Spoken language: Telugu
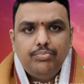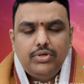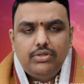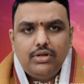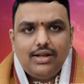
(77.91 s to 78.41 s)

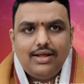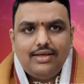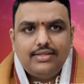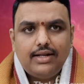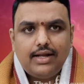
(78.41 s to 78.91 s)
మిథున
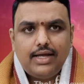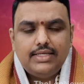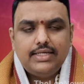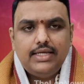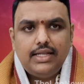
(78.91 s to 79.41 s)
రాశి
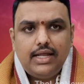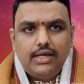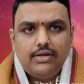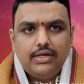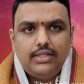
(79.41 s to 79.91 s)
రాజకీయ
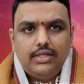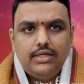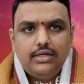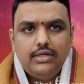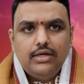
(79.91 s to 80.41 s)
నాయకులకు ఇది
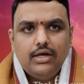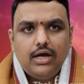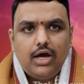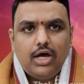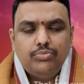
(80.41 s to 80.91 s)

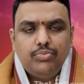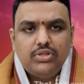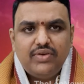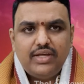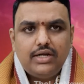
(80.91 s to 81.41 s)

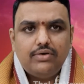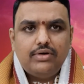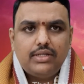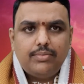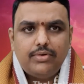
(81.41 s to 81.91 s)

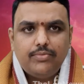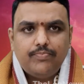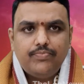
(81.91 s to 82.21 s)
అద్భుతమైనటువంటి సమయం